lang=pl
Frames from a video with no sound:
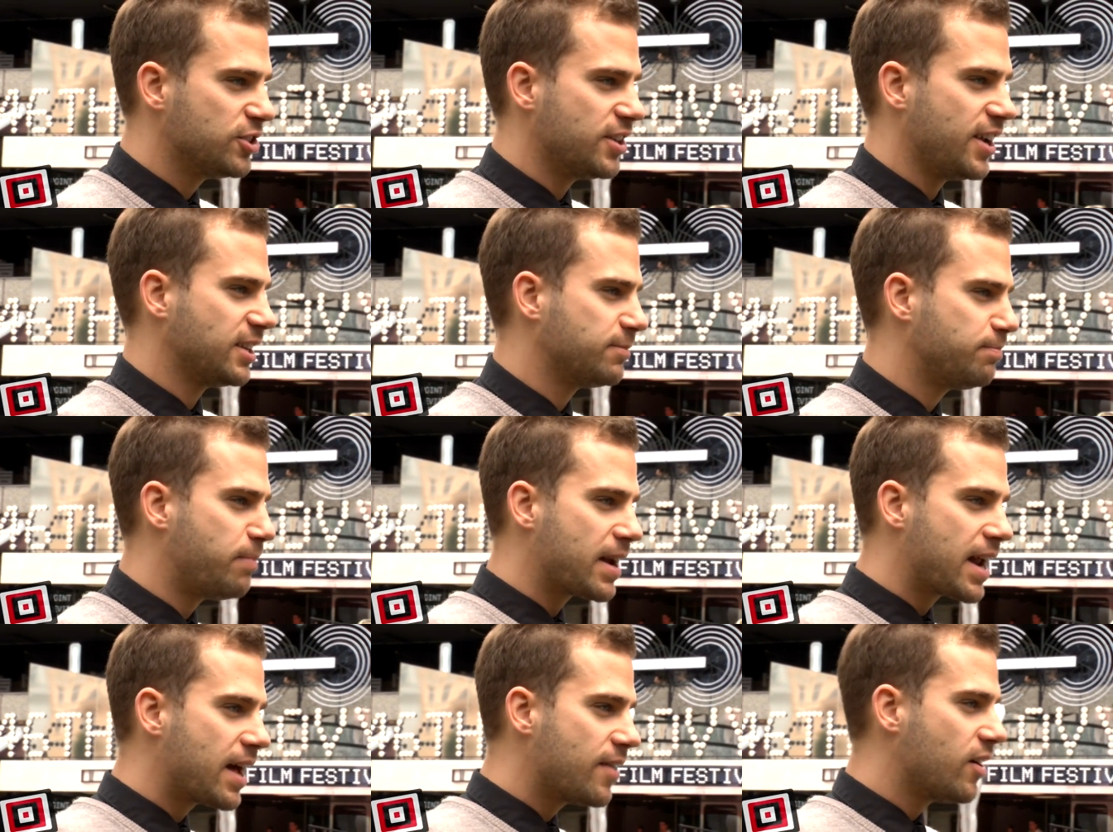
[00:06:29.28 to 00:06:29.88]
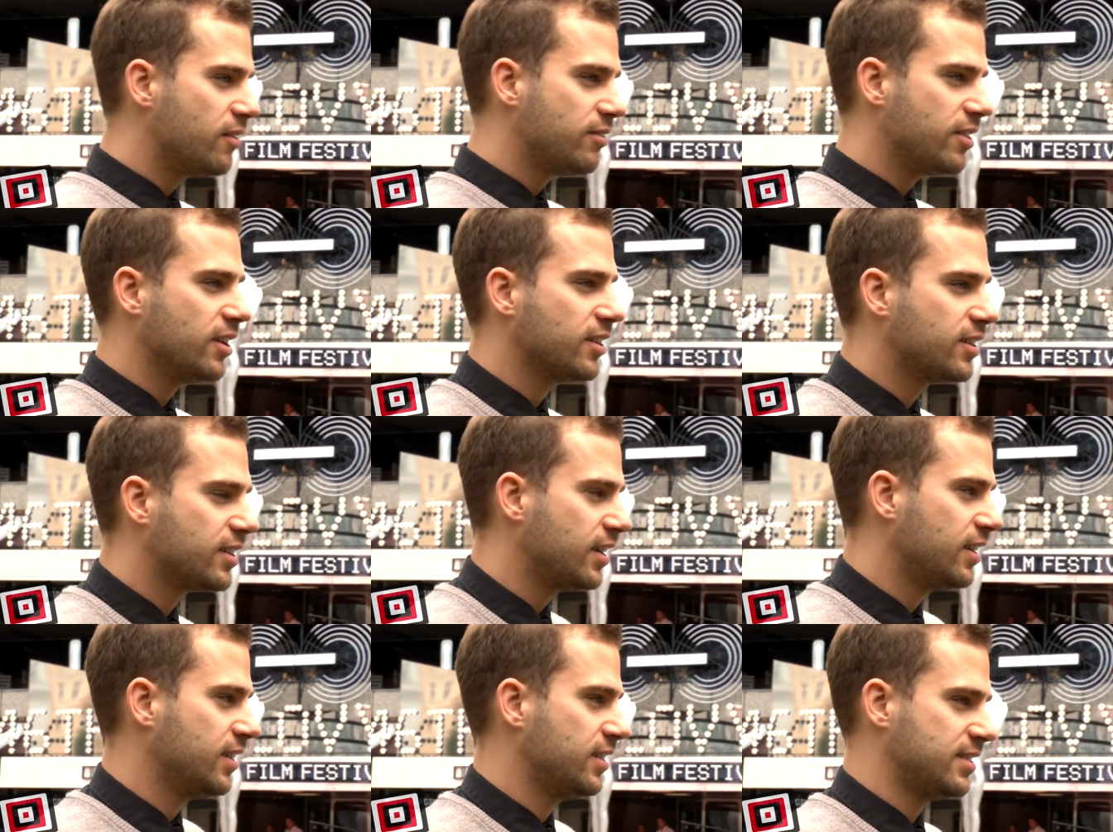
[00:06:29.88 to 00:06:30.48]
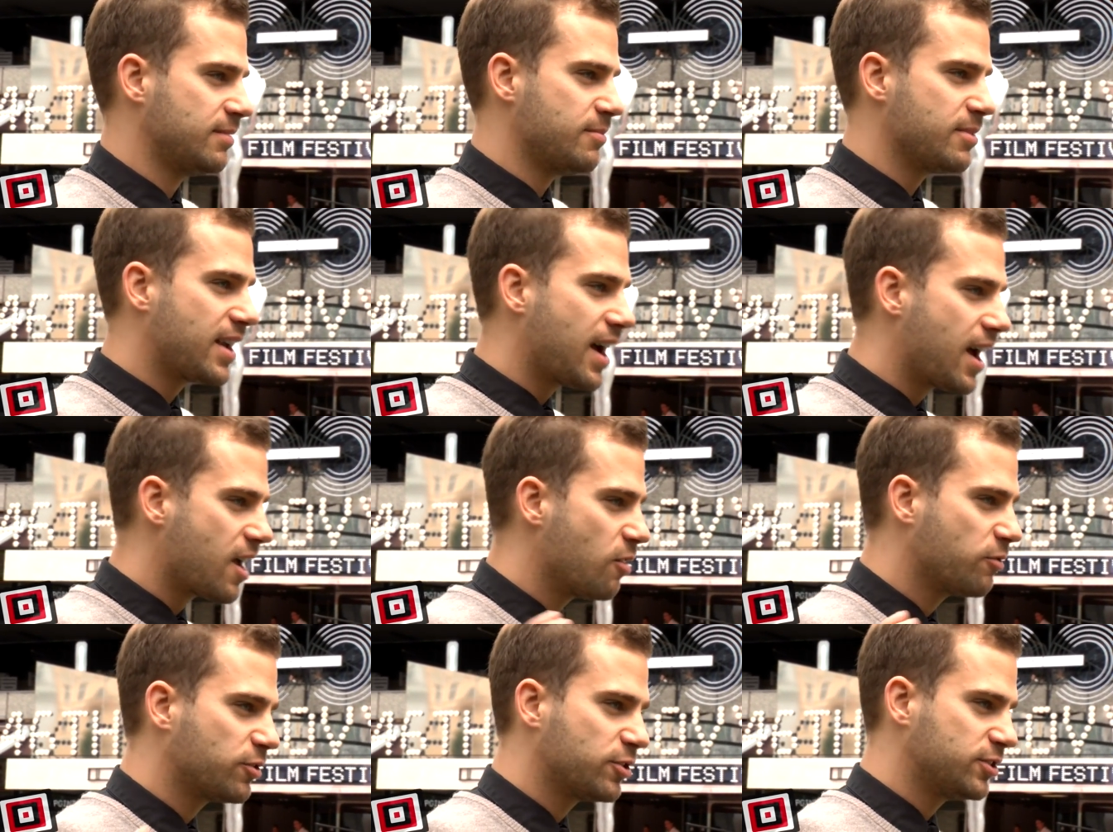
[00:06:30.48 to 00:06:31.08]
żyje, jest parada wielka,
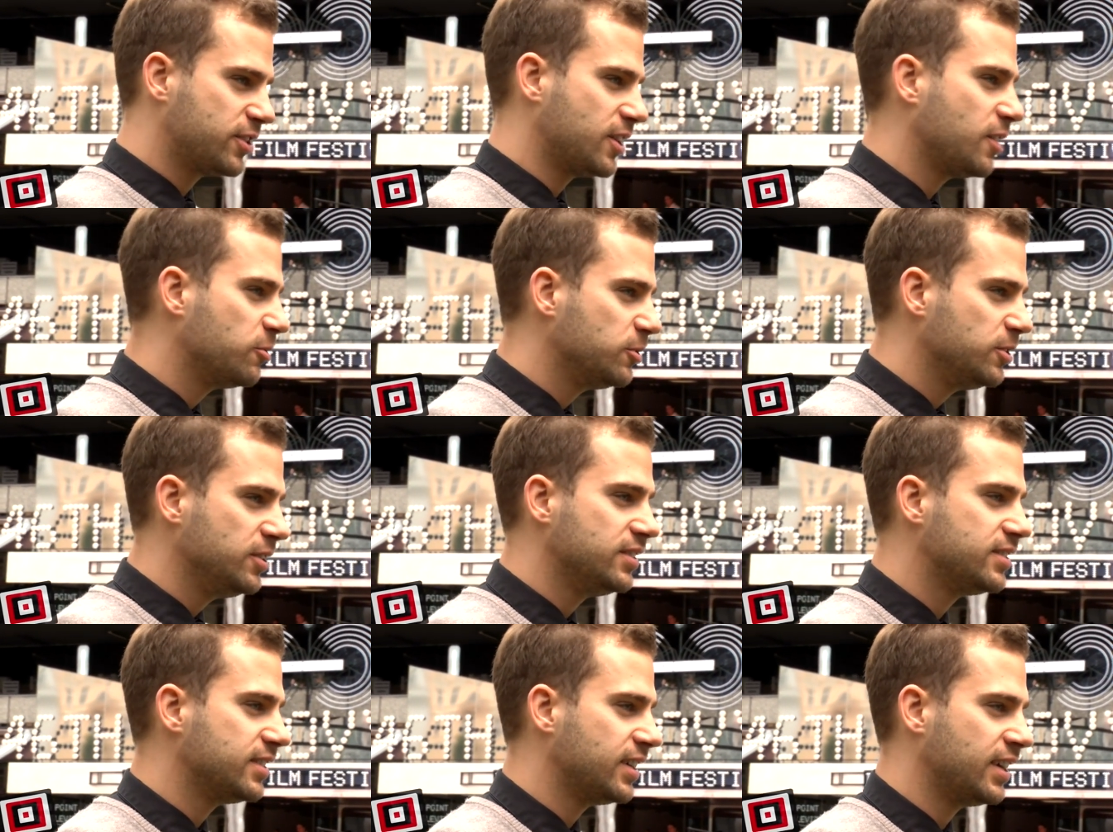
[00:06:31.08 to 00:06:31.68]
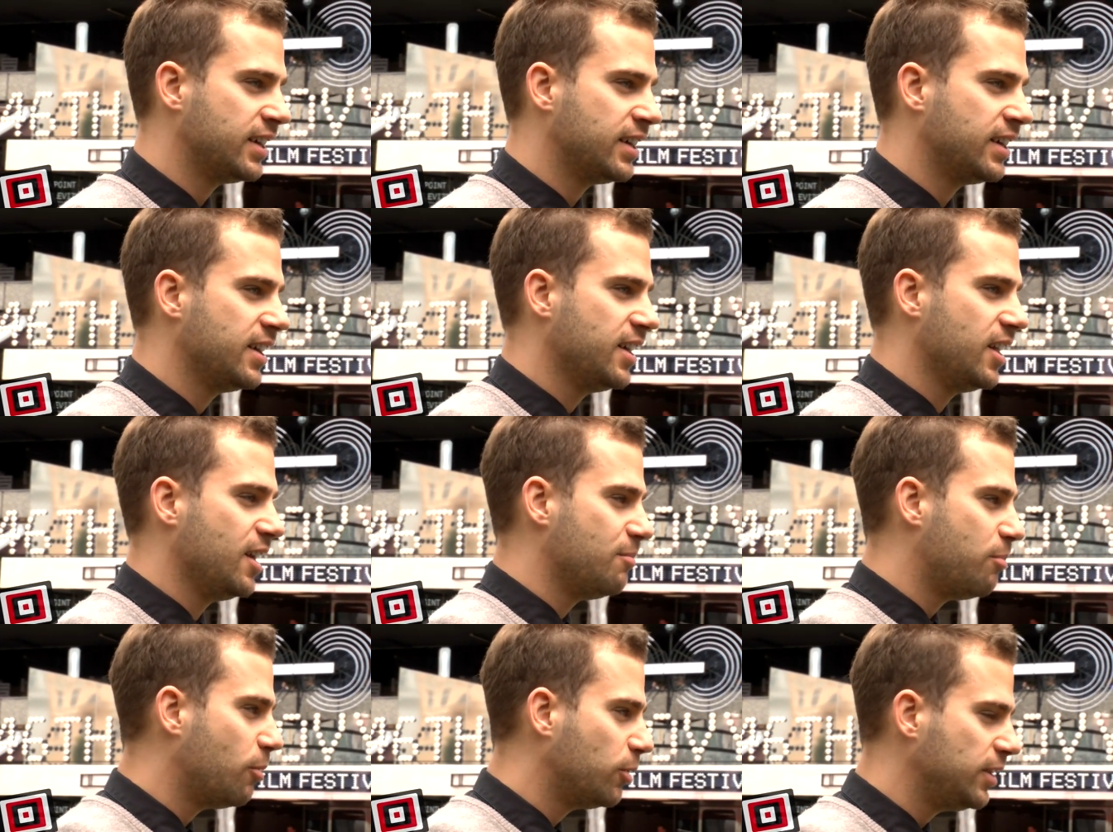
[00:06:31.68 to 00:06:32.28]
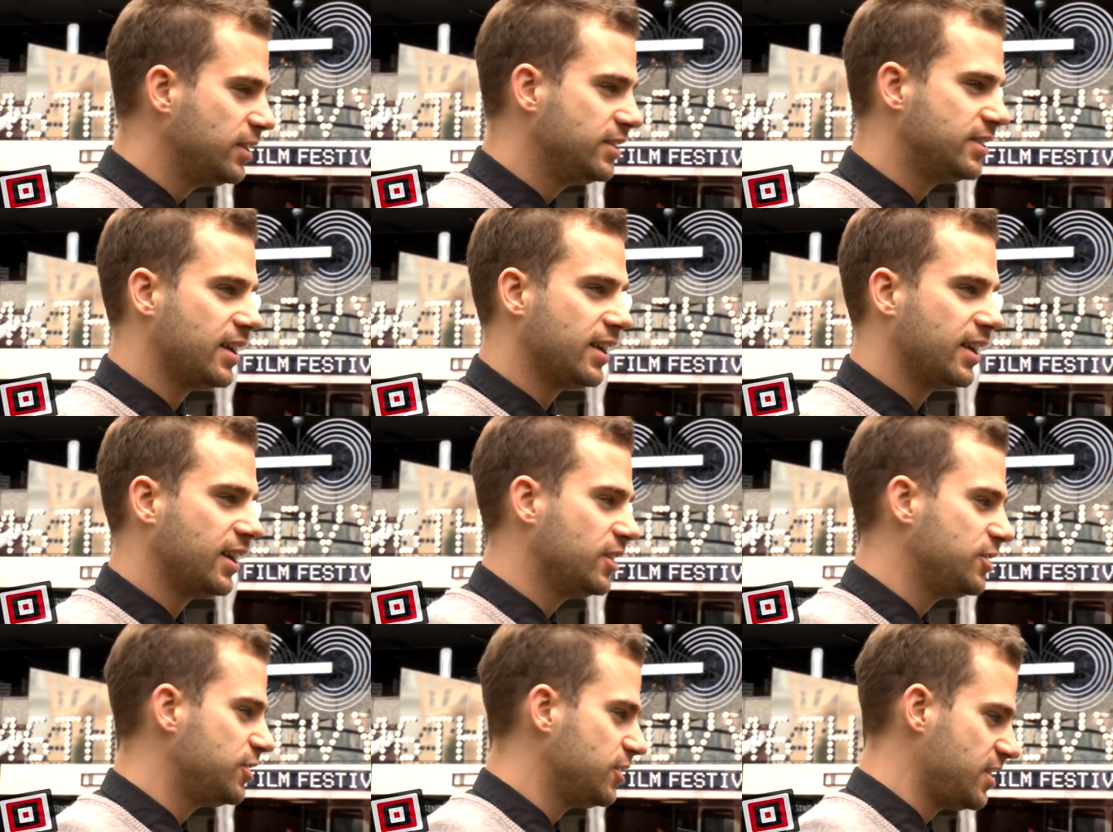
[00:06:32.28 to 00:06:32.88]
zamykają wszystkie ulice, policja
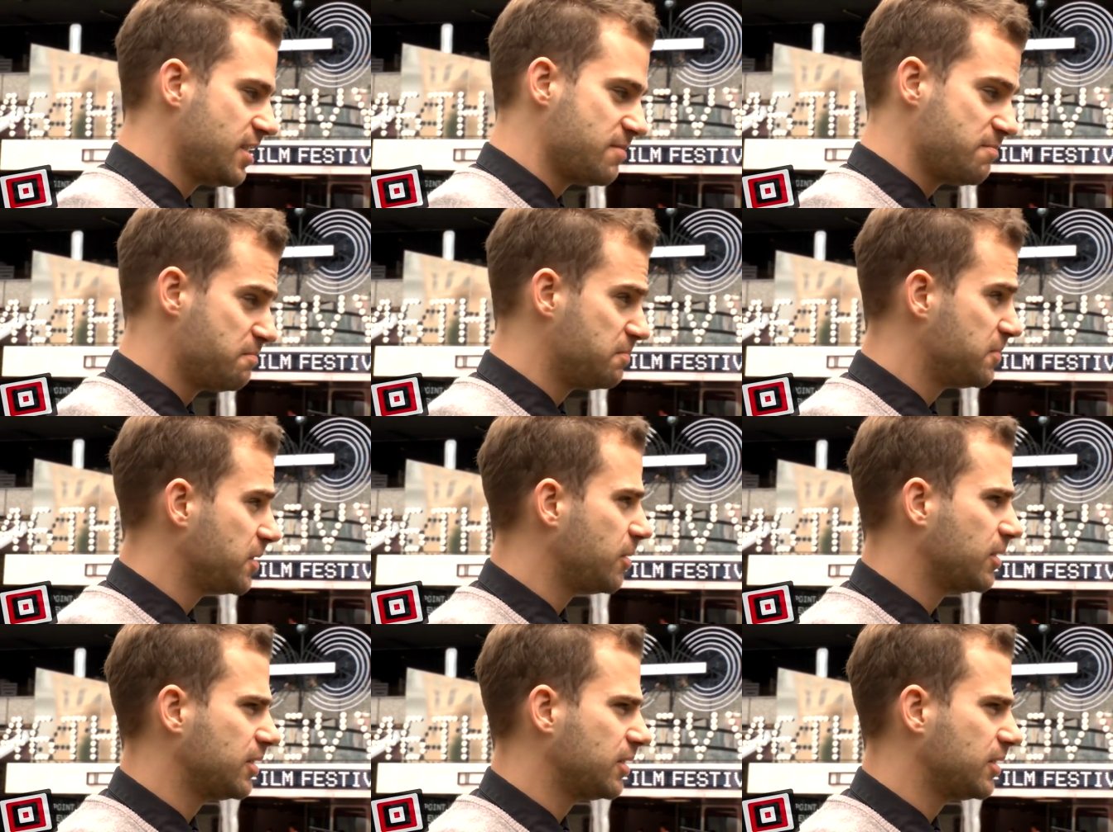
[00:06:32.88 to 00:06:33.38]
jedzie, nie wiem,